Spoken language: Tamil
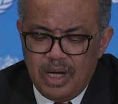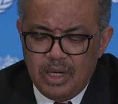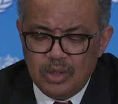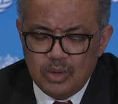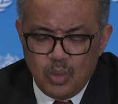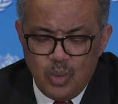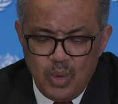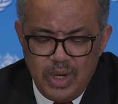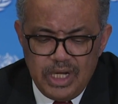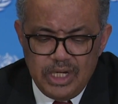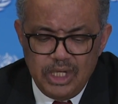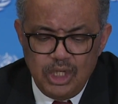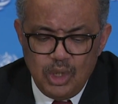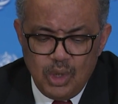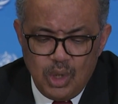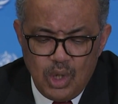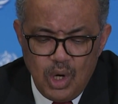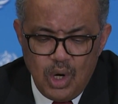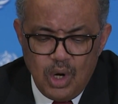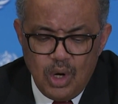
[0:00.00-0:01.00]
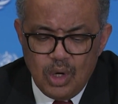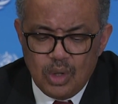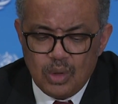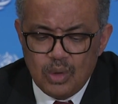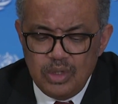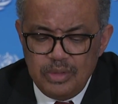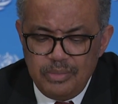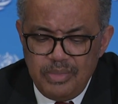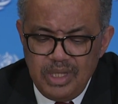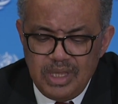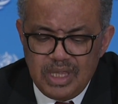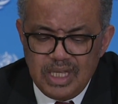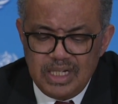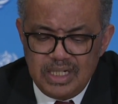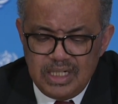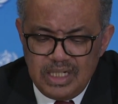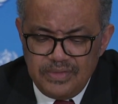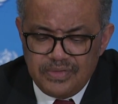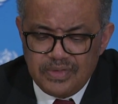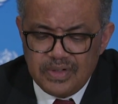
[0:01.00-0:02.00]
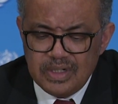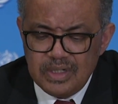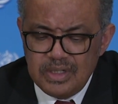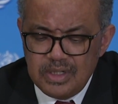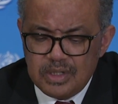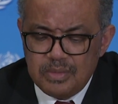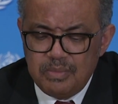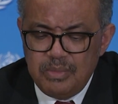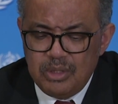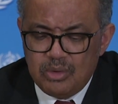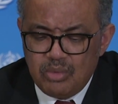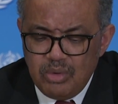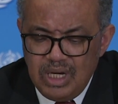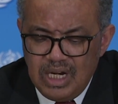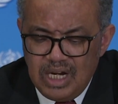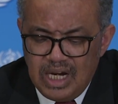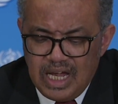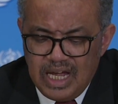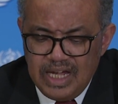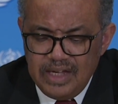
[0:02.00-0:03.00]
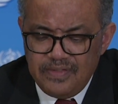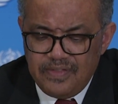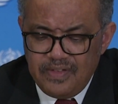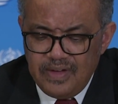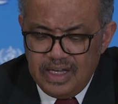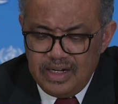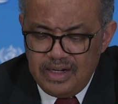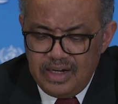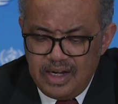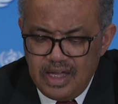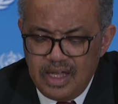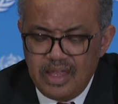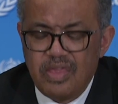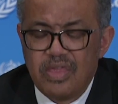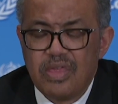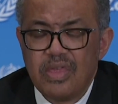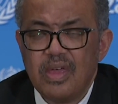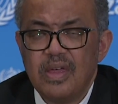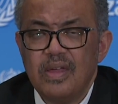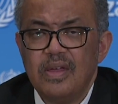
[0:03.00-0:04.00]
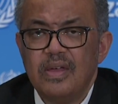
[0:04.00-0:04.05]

about where you go could be the difference between life and death.